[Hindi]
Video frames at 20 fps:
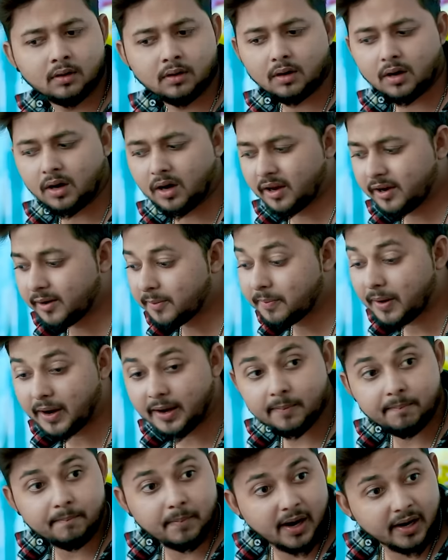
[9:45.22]
हूँ अरे
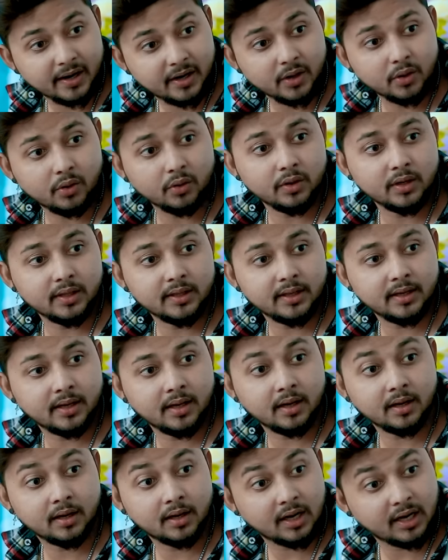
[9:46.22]
भाई पार्टी को नहीं
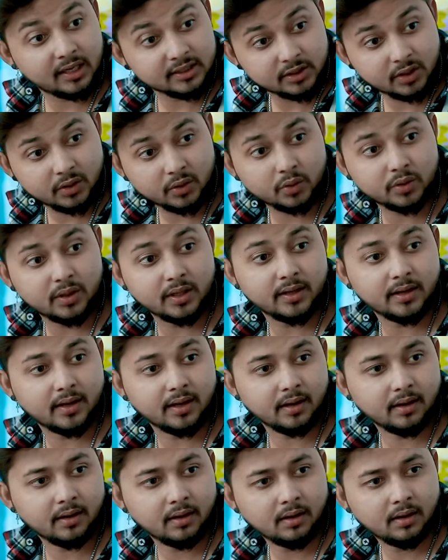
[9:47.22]
देना काजल को देना है